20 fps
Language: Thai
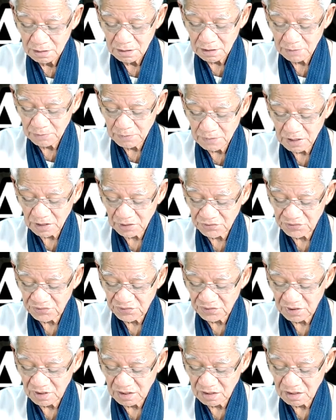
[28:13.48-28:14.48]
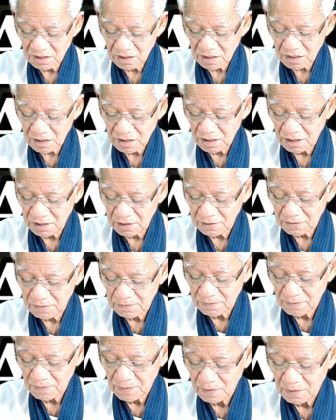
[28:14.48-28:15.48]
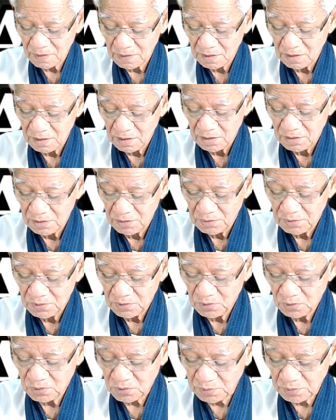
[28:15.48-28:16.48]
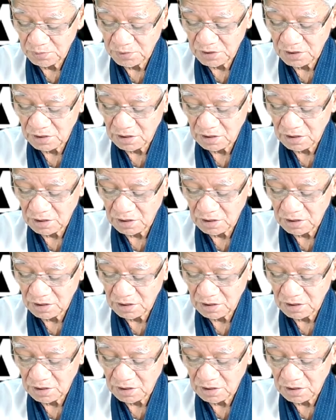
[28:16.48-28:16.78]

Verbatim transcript: น้ำหนักเสียงหนักแน่น พูดมี